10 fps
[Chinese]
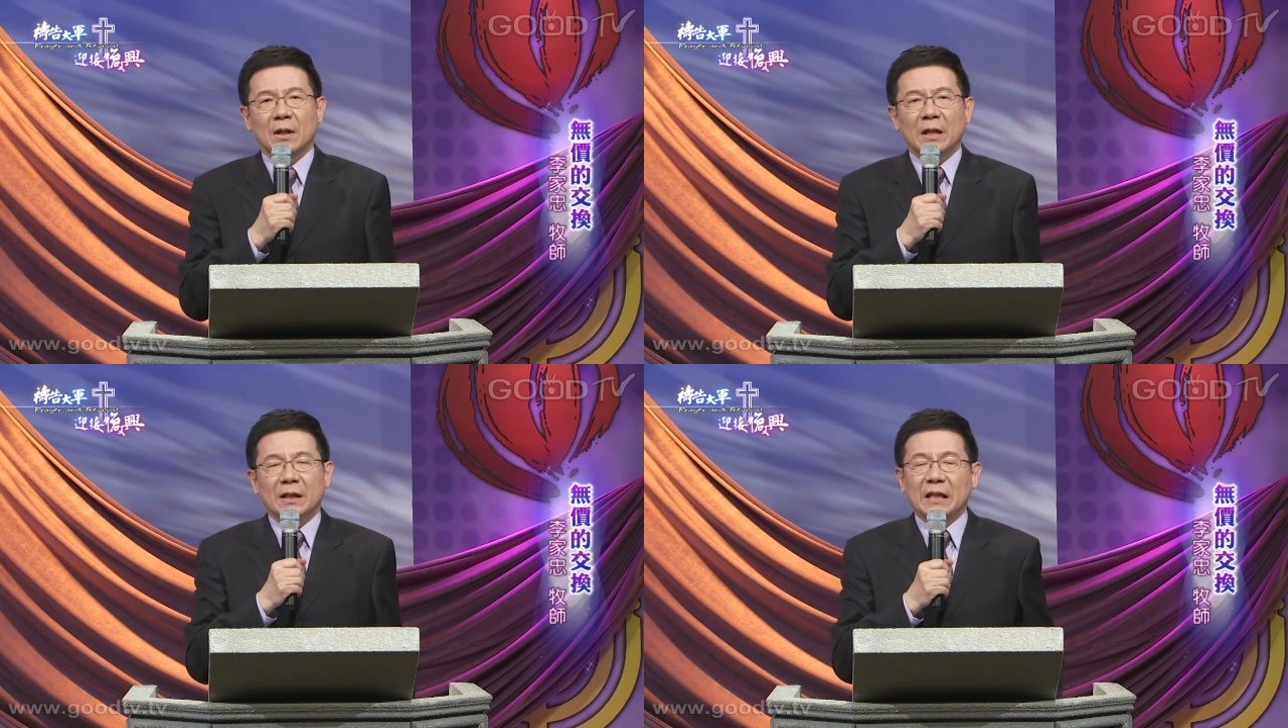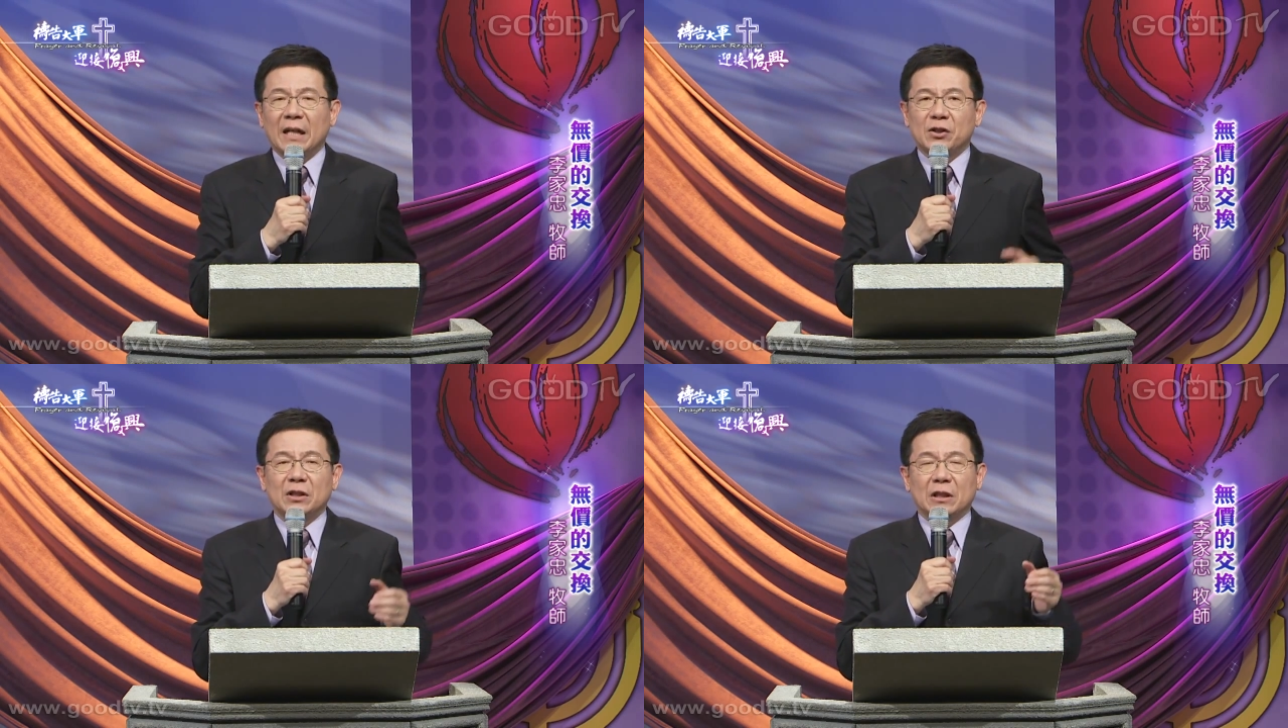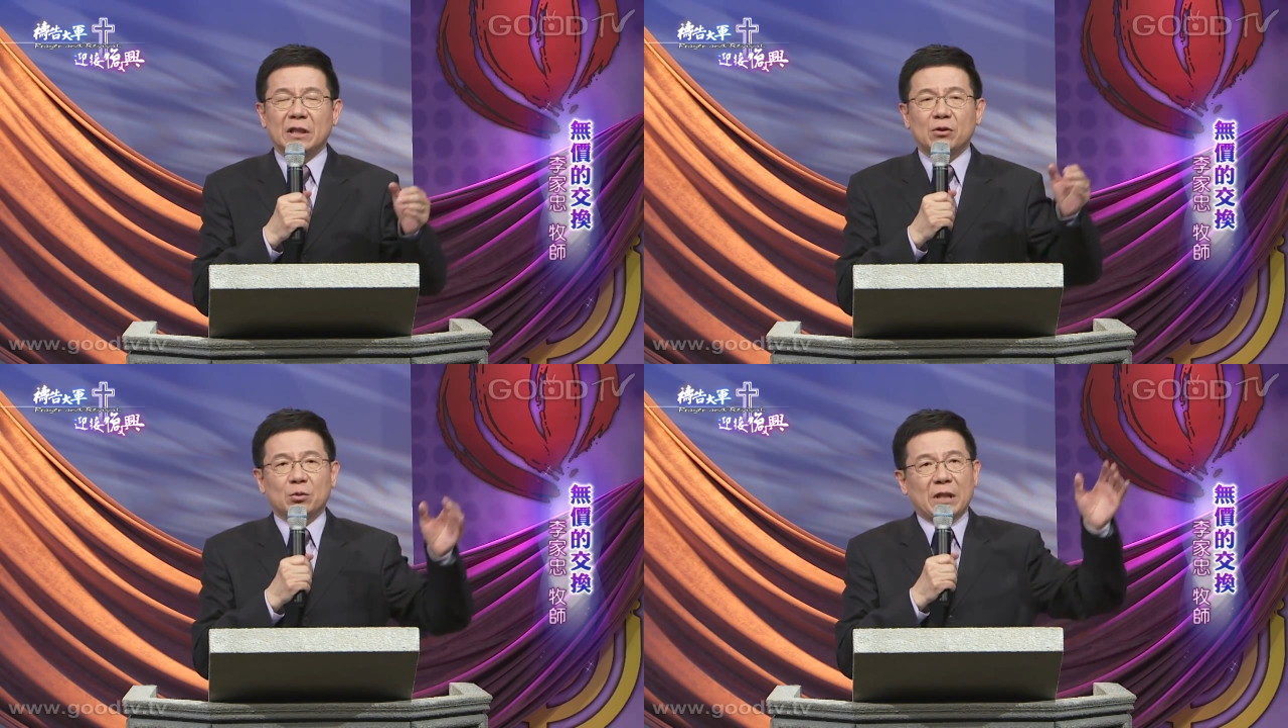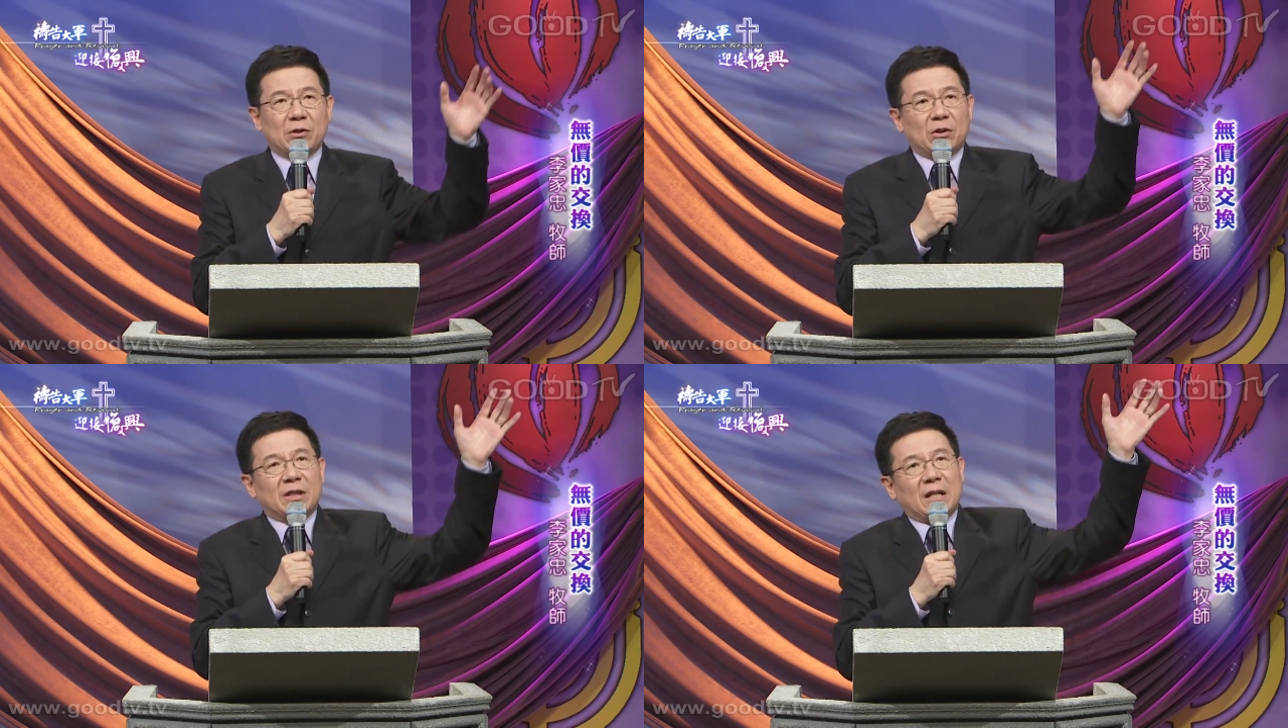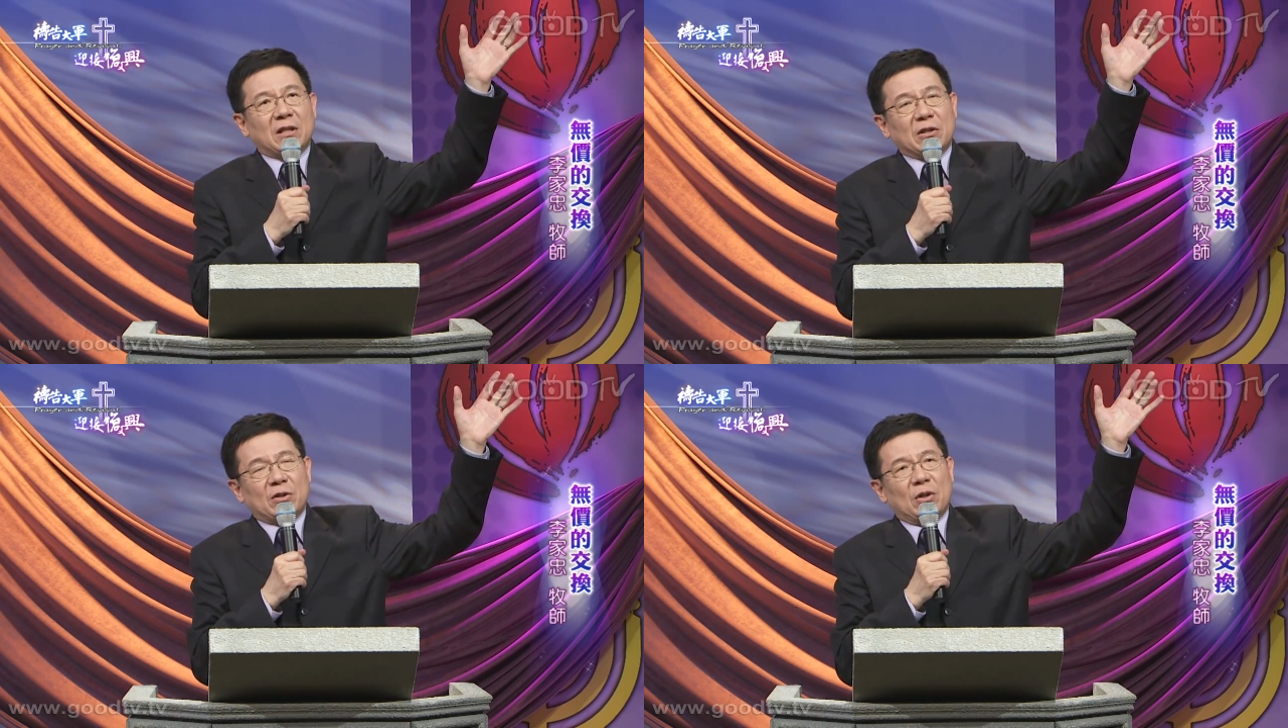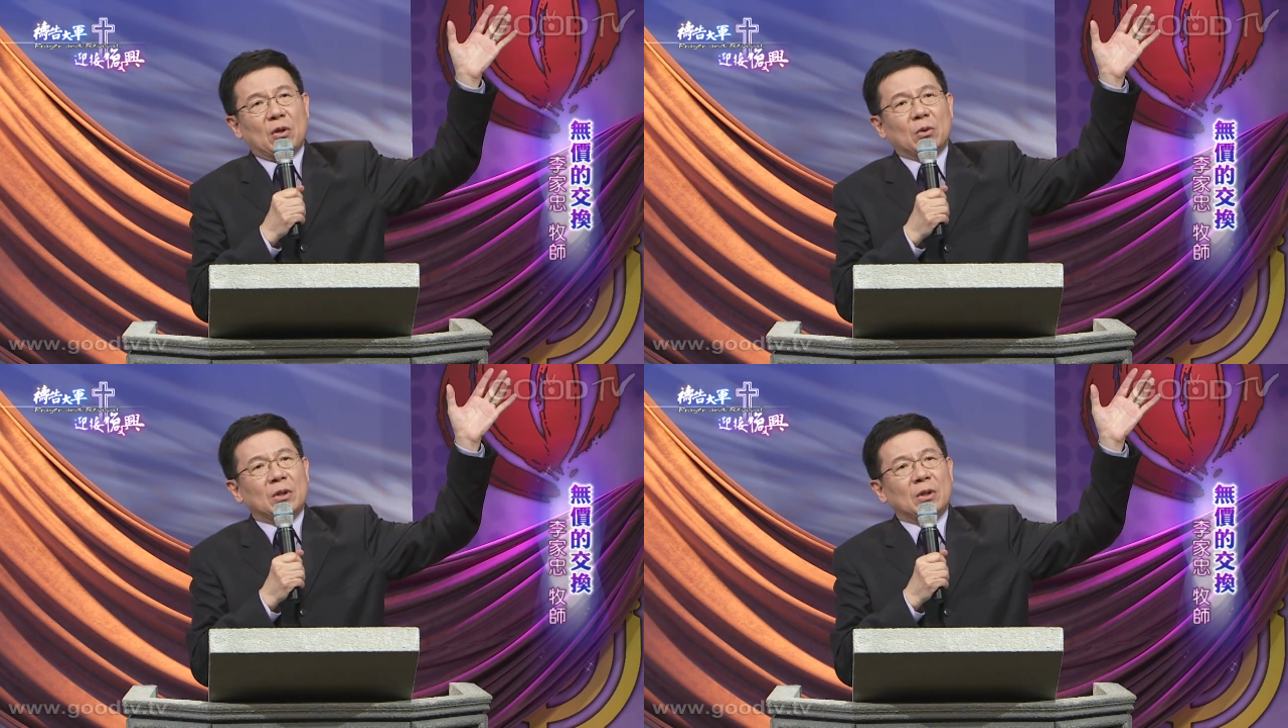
你还记得耶稣在十字架上的时候，